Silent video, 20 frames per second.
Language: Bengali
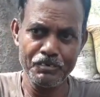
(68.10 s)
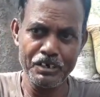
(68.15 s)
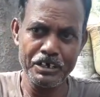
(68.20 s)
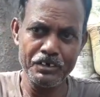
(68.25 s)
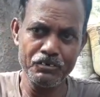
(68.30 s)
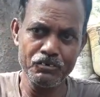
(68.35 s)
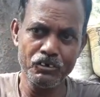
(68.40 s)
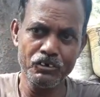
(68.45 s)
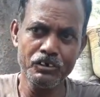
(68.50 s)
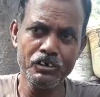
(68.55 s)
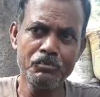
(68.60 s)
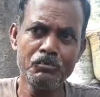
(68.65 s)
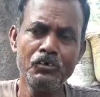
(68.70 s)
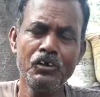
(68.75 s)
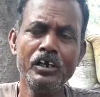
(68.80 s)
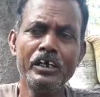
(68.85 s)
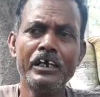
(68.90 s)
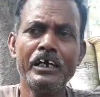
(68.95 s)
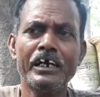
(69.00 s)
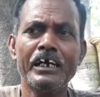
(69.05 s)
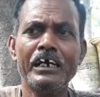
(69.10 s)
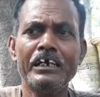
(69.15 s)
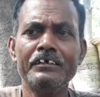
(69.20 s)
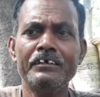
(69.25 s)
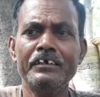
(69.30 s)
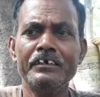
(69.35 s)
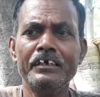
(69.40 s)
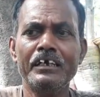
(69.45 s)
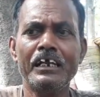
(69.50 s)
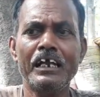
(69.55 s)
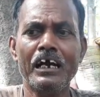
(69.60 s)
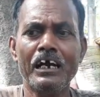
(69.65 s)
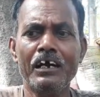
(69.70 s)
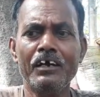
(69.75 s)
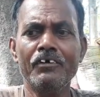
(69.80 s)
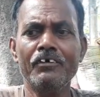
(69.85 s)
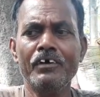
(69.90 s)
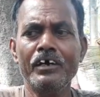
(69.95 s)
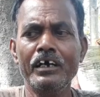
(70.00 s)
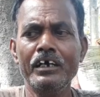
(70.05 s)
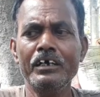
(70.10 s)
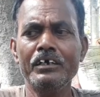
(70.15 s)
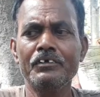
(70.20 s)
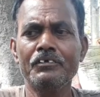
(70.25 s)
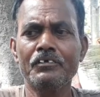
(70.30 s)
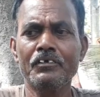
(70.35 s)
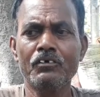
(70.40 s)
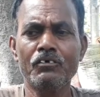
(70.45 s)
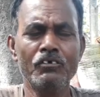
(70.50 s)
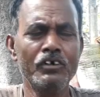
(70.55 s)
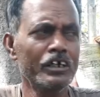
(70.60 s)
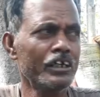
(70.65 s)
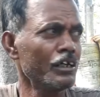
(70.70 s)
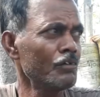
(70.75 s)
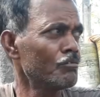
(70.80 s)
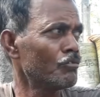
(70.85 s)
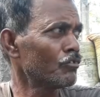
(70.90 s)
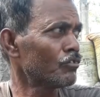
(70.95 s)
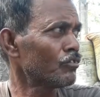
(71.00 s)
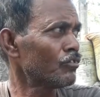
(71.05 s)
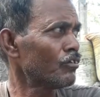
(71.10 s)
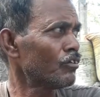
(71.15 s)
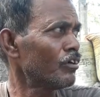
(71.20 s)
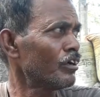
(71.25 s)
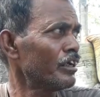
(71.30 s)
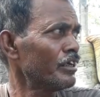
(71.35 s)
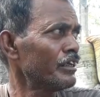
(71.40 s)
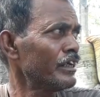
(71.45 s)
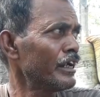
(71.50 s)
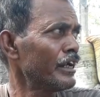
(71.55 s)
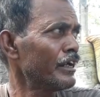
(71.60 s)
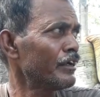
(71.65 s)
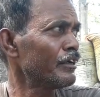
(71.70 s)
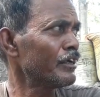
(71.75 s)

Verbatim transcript: এই চন্দ্রমল্লিকা ঘ্যাসে যে লাগানো হয় অনেকেই প্রশ্ন করে যে